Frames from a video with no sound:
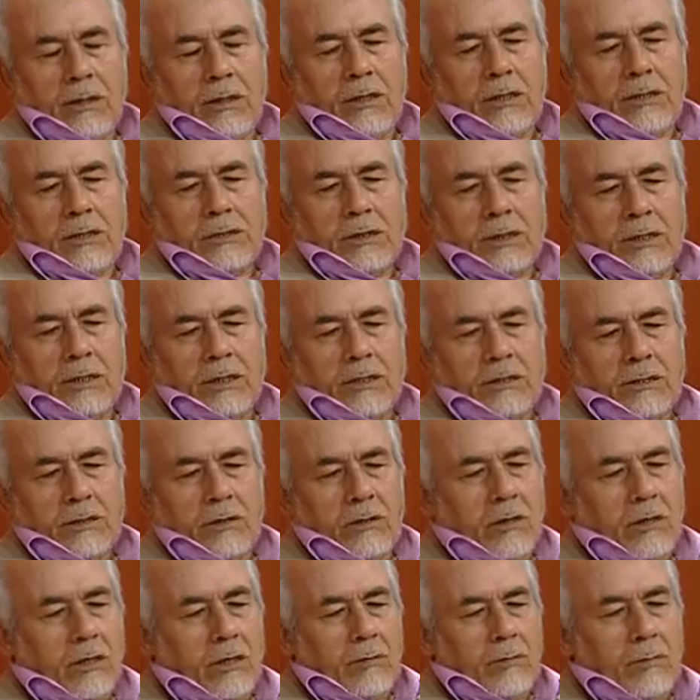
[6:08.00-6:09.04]
Allah Celle
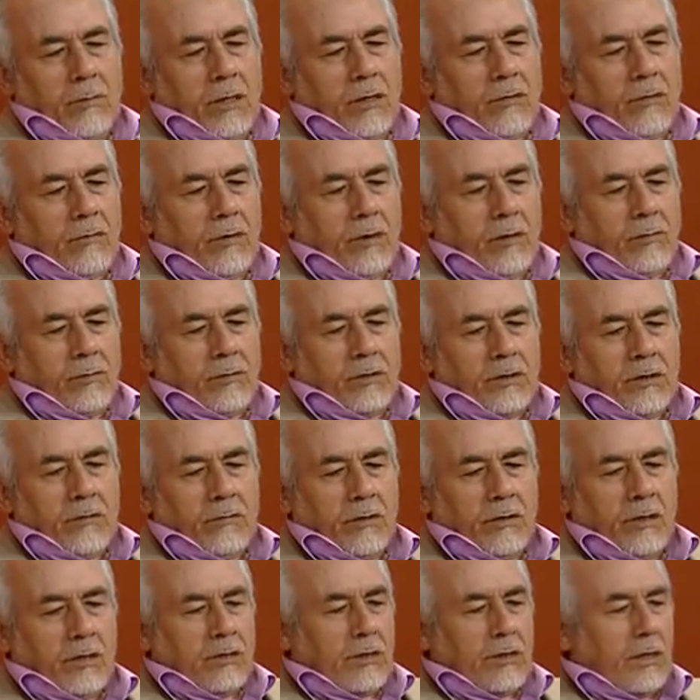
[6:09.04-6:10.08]
Celalı meyveyi
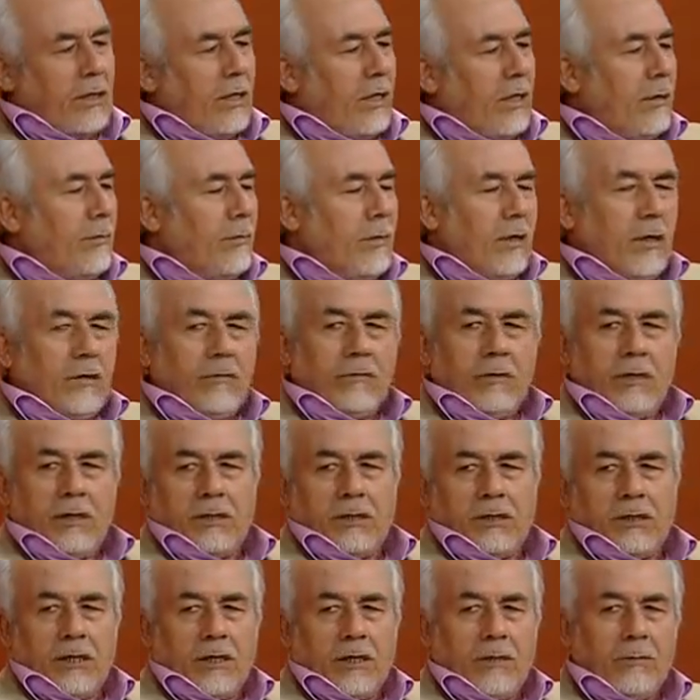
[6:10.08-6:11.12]
bize verecek, elmayı
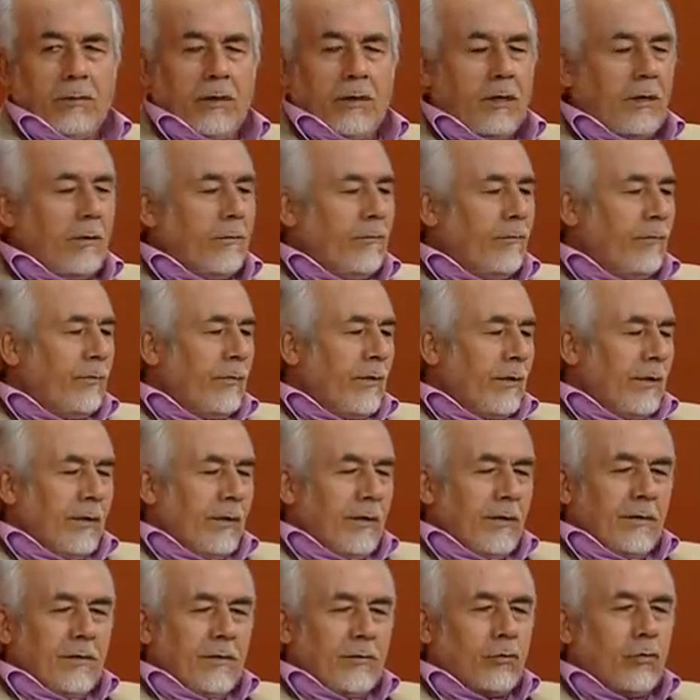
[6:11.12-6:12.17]
verecek ama
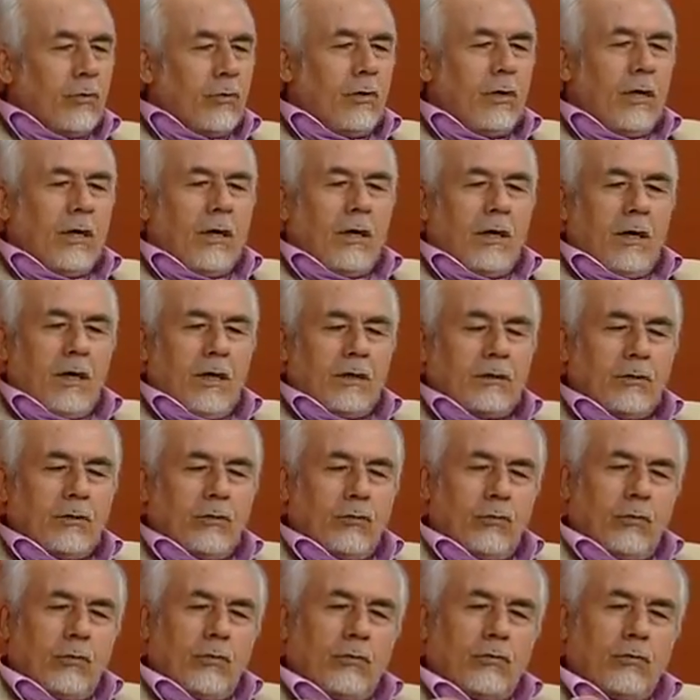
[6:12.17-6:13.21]
şöyle
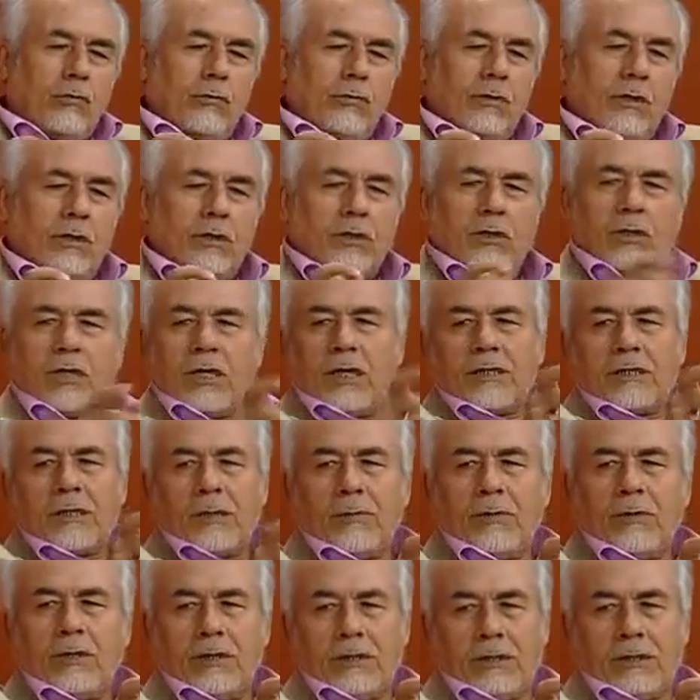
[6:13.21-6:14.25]
ağacın göğsünden
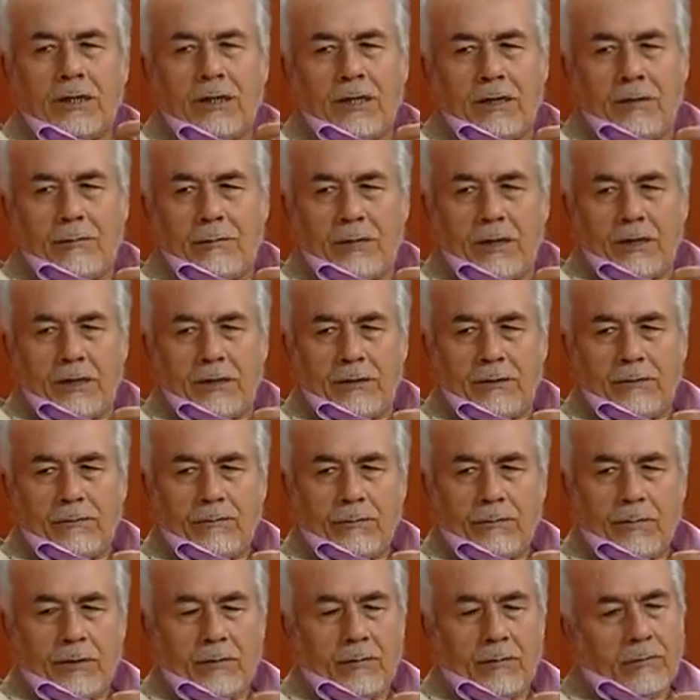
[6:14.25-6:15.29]
çıkartabilirdi elmayı.
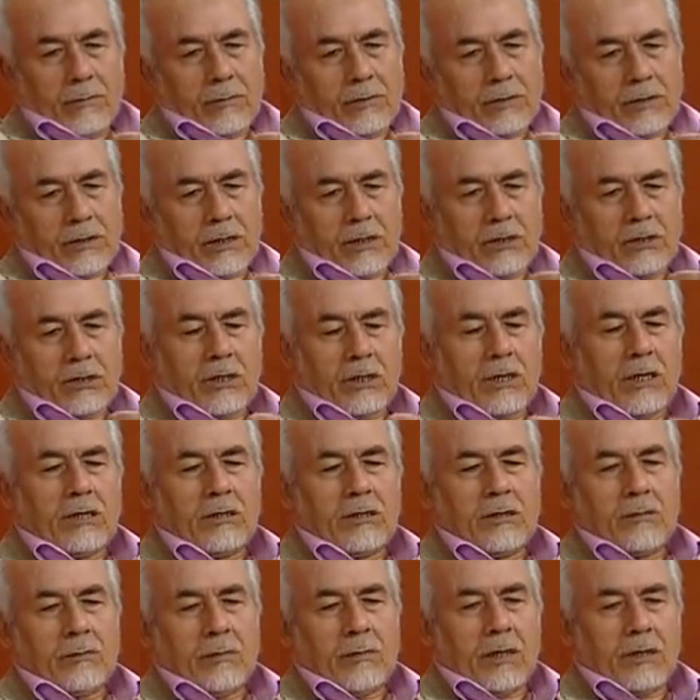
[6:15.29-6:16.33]
Mesela
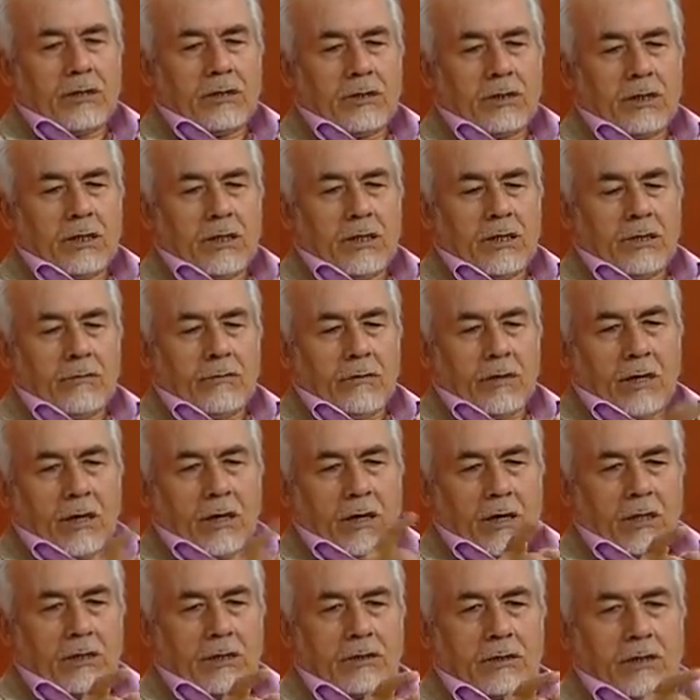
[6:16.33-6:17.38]
çıkardığı bazı şeyler var.
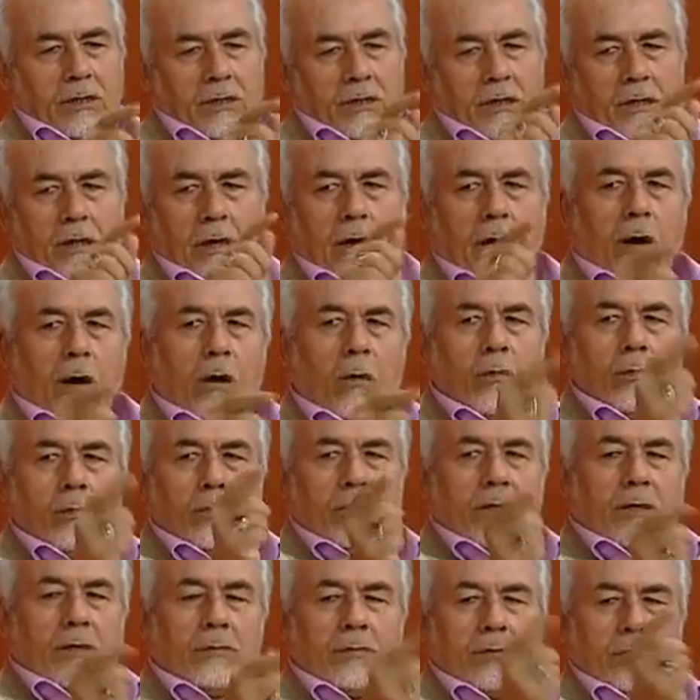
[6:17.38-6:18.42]
Ağaçlarda
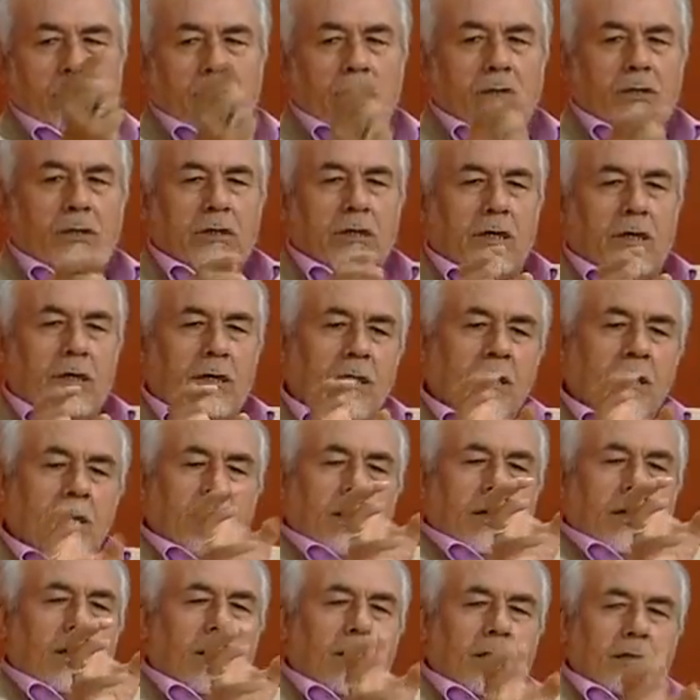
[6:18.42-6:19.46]
kav diye bir şey çıkar.
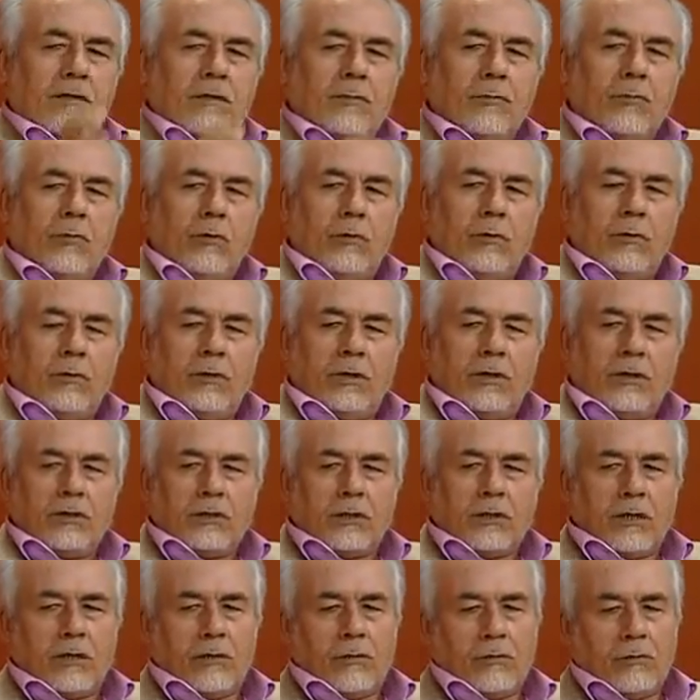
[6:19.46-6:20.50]
Ağacın böğründen
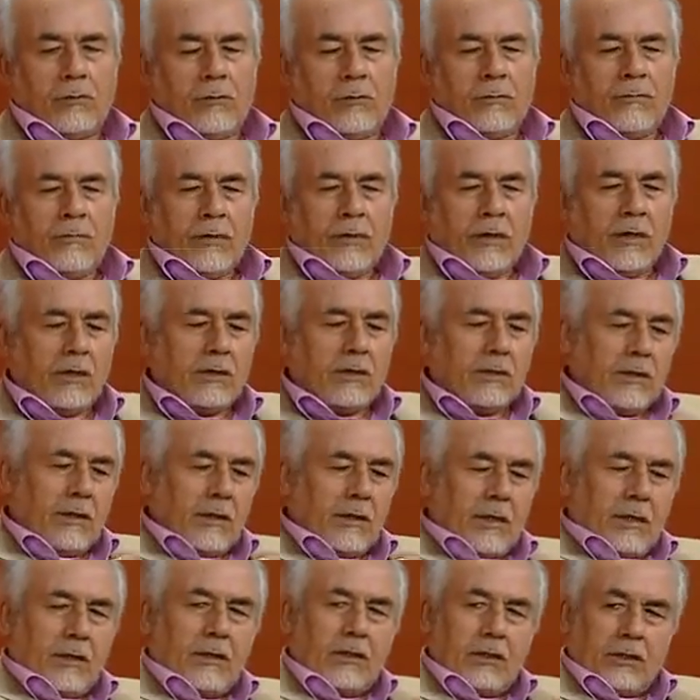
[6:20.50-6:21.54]
çıkar onu.
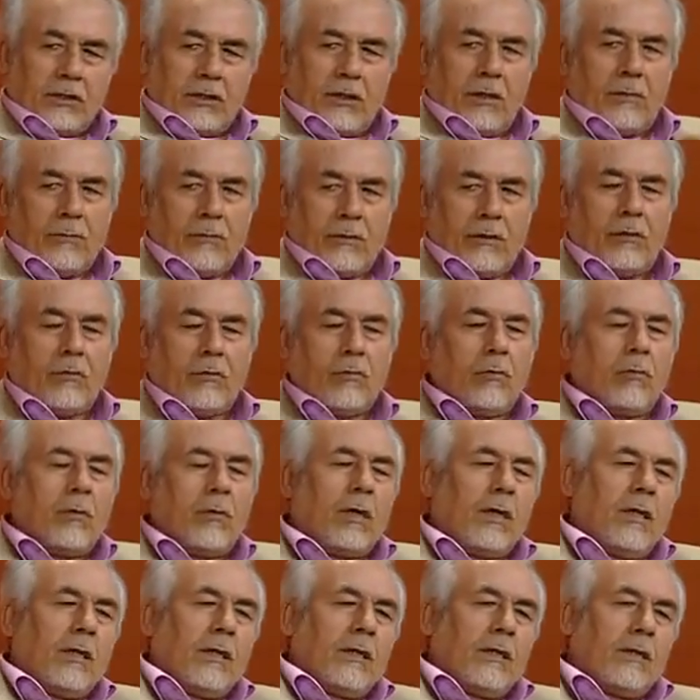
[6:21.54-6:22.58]
Eskiden ateş yakmada
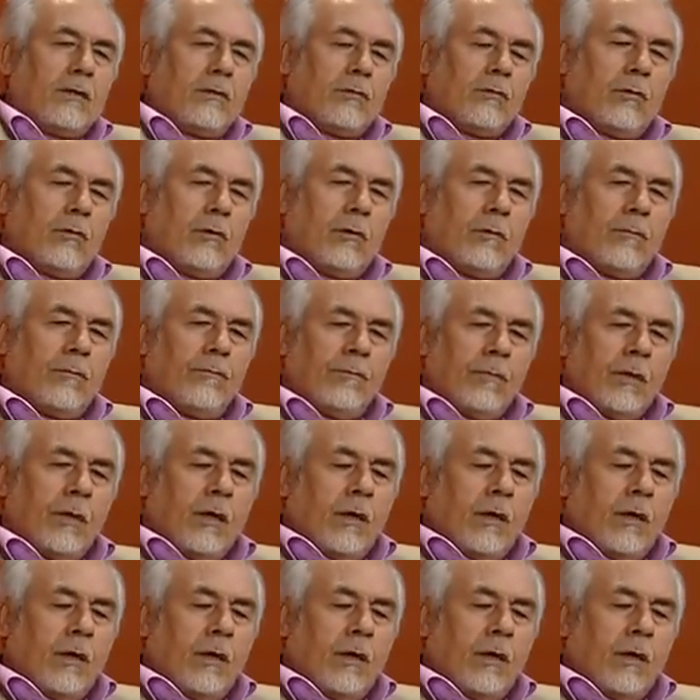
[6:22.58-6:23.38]
kullanılırdı o.